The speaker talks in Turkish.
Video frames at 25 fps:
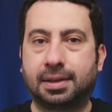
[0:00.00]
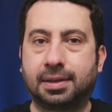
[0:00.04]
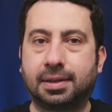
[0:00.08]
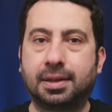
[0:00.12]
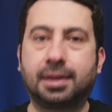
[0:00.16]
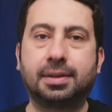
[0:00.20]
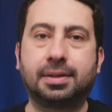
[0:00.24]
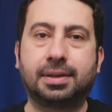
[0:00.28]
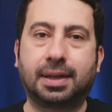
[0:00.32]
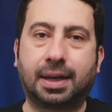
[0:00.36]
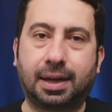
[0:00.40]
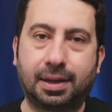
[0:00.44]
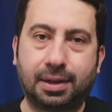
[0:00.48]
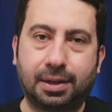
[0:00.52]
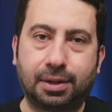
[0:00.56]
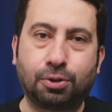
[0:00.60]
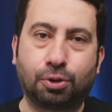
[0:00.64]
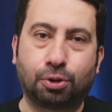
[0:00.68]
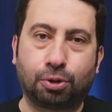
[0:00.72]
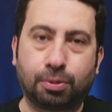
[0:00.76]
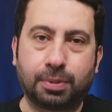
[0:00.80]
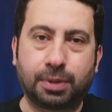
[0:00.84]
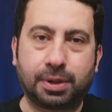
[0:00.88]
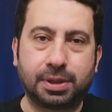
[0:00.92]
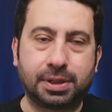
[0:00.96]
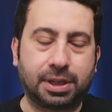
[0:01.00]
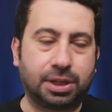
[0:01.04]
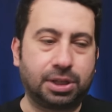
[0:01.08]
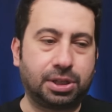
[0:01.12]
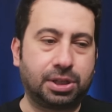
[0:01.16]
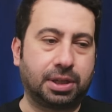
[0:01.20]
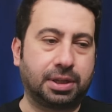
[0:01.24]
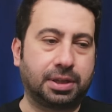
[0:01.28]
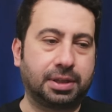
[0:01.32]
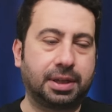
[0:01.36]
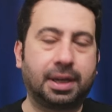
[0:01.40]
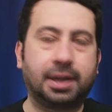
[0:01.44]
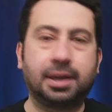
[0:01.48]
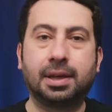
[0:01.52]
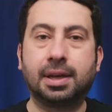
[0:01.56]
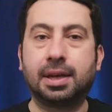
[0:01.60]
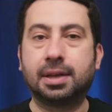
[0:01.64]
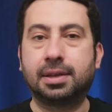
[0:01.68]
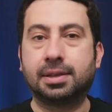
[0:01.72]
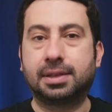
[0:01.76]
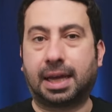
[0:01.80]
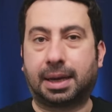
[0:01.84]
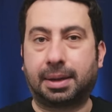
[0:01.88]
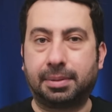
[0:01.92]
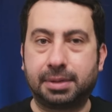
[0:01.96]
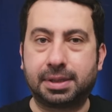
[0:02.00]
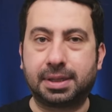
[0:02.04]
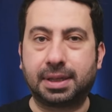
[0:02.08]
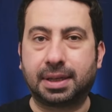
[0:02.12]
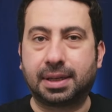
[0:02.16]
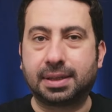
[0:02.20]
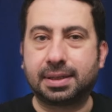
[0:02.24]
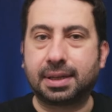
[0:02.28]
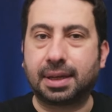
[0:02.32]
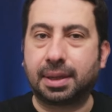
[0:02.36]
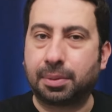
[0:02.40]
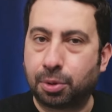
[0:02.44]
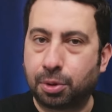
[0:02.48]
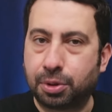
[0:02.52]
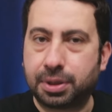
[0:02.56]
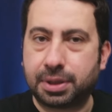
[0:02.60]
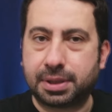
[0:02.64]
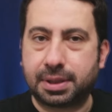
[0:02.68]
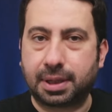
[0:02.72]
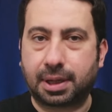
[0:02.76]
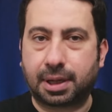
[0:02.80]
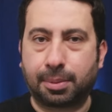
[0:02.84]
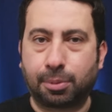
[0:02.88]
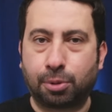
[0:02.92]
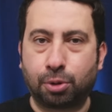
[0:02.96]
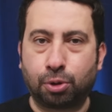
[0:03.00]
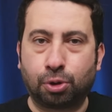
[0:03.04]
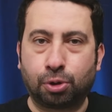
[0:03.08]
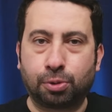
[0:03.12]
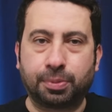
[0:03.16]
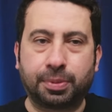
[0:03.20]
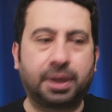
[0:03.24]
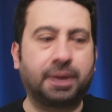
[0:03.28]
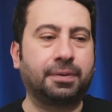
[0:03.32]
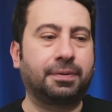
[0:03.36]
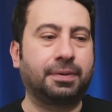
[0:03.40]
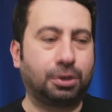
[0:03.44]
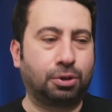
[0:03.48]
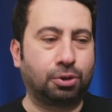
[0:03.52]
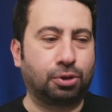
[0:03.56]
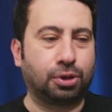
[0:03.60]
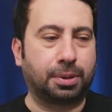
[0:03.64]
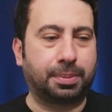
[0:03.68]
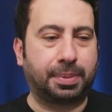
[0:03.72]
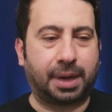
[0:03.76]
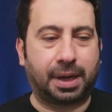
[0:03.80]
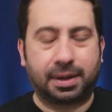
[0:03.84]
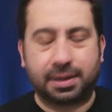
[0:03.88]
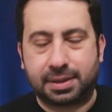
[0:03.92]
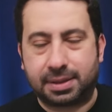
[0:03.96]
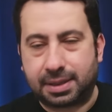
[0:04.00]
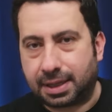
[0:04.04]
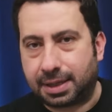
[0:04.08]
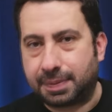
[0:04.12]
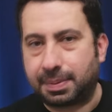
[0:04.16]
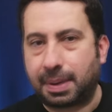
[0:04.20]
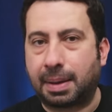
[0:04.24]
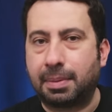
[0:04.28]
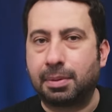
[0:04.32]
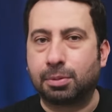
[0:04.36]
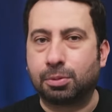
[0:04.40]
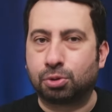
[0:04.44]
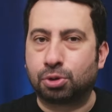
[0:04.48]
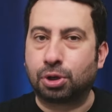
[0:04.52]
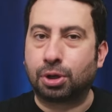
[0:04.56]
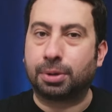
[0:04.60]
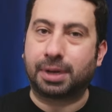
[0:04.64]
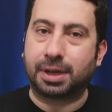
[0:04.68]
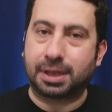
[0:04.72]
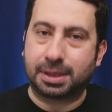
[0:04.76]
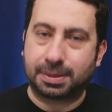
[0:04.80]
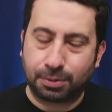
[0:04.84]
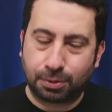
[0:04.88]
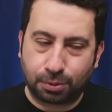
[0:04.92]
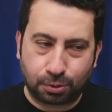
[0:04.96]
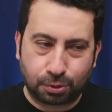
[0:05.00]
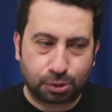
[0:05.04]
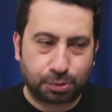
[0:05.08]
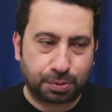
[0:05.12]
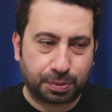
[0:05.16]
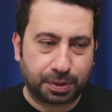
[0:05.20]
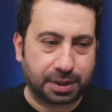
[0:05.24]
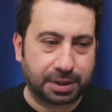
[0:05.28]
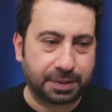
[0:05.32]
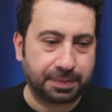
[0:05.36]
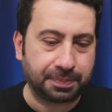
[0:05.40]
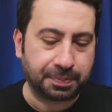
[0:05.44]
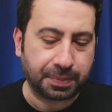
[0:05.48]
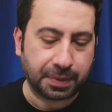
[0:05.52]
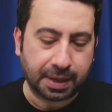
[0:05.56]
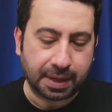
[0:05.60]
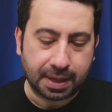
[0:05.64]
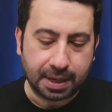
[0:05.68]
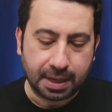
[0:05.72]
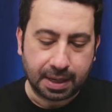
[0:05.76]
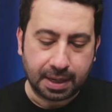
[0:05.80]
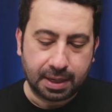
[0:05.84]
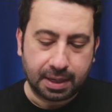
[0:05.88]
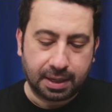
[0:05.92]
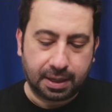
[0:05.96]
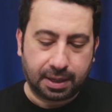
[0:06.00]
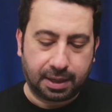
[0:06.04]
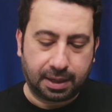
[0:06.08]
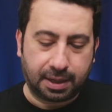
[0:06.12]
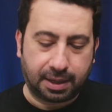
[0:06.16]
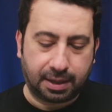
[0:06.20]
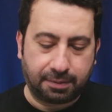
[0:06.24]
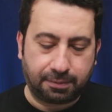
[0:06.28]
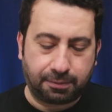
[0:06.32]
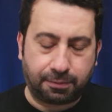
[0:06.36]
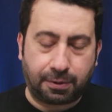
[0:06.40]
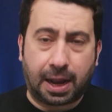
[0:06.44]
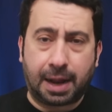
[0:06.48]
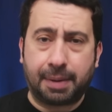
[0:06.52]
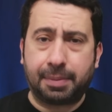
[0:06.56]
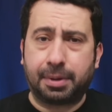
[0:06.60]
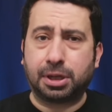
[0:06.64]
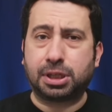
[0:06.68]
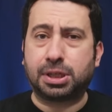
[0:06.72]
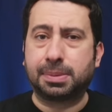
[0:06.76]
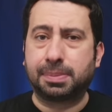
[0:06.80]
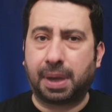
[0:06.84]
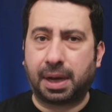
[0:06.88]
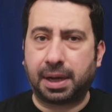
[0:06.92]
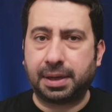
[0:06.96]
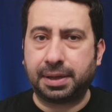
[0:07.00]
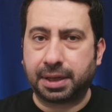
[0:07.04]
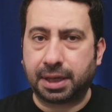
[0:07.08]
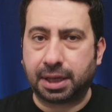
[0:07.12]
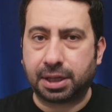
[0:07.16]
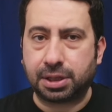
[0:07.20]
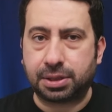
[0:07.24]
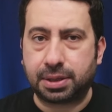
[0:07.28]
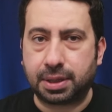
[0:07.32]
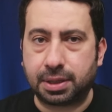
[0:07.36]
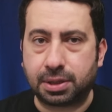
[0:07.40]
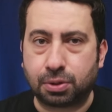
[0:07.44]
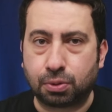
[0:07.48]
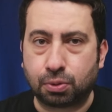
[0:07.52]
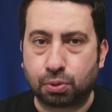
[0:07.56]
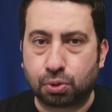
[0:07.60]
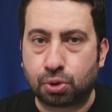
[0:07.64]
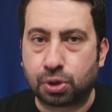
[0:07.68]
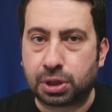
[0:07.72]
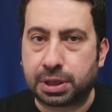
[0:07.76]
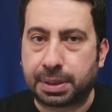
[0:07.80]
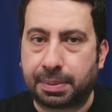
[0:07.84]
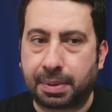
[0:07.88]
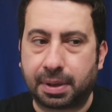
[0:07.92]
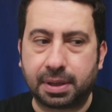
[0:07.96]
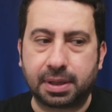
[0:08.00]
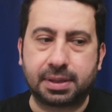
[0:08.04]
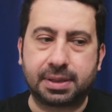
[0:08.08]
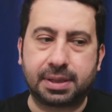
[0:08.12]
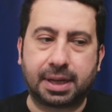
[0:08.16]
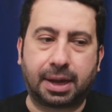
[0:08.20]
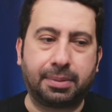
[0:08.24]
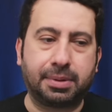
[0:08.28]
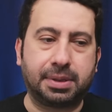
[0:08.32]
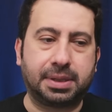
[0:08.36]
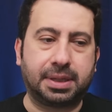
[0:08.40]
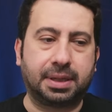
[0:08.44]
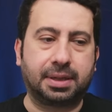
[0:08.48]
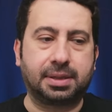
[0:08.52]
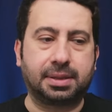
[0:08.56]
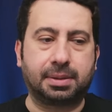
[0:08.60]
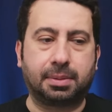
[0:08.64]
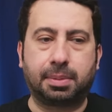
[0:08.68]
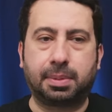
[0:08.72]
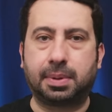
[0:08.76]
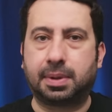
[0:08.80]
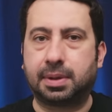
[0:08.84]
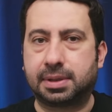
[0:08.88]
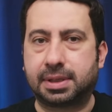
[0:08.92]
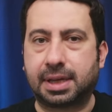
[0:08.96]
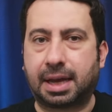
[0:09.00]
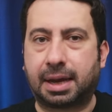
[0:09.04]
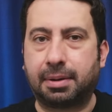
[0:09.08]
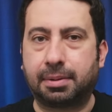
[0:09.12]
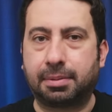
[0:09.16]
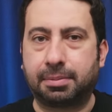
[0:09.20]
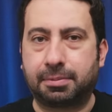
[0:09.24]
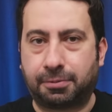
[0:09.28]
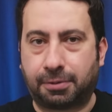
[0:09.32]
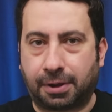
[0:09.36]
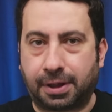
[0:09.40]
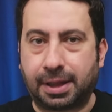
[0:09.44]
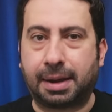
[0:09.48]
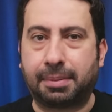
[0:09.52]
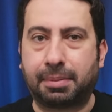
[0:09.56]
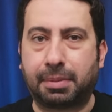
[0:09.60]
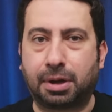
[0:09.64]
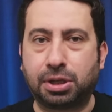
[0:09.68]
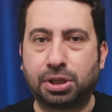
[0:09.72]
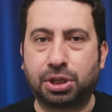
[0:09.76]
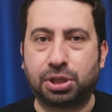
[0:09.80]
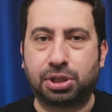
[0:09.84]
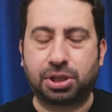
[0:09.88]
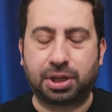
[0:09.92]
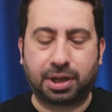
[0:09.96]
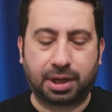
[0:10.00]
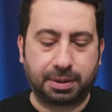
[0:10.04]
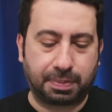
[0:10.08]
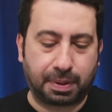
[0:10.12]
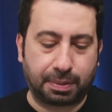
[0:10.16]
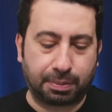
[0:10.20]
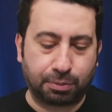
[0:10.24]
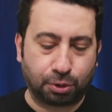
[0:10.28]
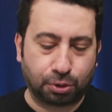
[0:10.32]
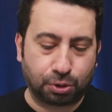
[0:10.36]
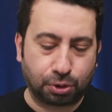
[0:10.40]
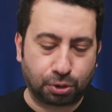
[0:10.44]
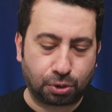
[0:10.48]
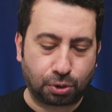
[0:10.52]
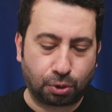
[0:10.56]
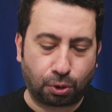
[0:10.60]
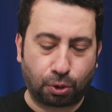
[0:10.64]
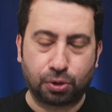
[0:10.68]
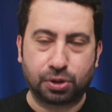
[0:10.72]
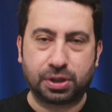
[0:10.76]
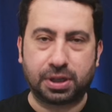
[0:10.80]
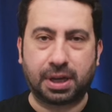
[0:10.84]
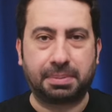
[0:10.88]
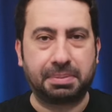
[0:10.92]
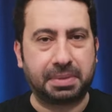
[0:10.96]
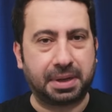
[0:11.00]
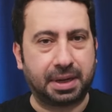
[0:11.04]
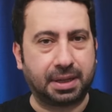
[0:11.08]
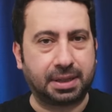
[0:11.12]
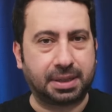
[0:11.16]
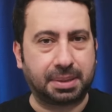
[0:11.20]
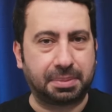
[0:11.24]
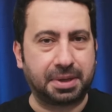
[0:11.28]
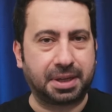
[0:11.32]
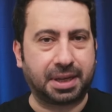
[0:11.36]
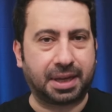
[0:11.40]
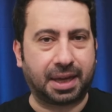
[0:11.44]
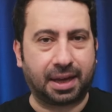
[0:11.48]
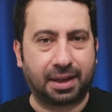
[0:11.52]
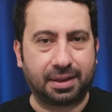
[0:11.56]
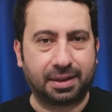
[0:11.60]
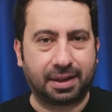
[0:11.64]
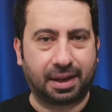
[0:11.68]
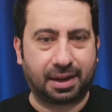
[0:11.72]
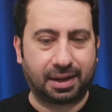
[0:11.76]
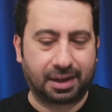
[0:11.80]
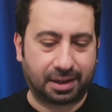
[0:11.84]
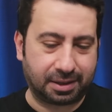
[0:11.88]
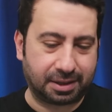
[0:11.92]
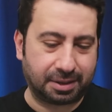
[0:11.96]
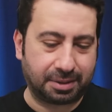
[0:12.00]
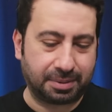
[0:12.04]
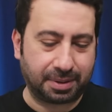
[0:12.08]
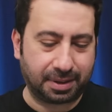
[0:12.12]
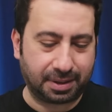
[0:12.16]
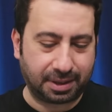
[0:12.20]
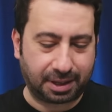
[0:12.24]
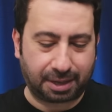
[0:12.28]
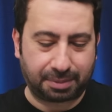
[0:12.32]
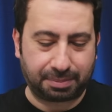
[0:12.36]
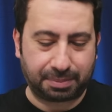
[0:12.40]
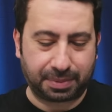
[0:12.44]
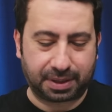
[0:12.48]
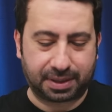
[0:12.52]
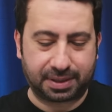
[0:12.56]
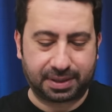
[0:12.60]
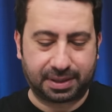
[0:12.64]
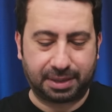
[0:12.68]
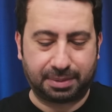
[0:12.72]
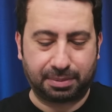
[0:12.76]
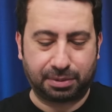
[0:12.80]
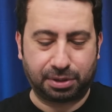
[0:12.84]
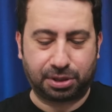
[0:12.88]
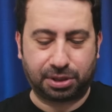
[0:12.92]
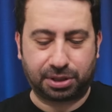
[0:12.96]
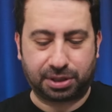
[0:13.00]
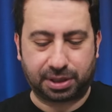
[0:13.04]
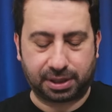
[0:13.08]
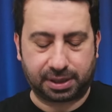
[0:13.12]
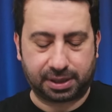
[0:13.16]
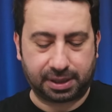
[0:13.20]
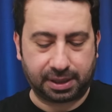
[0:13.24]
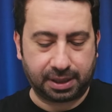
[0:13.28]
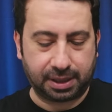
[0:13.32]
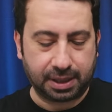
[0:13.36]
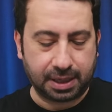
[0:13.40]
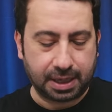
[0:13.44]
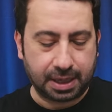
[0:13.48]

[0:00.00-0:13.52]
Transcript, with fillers: de değerli yorumlarınız eşliğinde Servet 8'e abone değilsek abone olmayı, videoda beğendiysek beğenme butonuna basmayı unutmayalım. E, Fenerbahçe bayda geçtiği için uzun zamandır Servet 8'e bir Fenerbahçe içeri yapamıyorduk. O yüzden birlikte bir genel değerlendirme yapmak isterim açıkçası.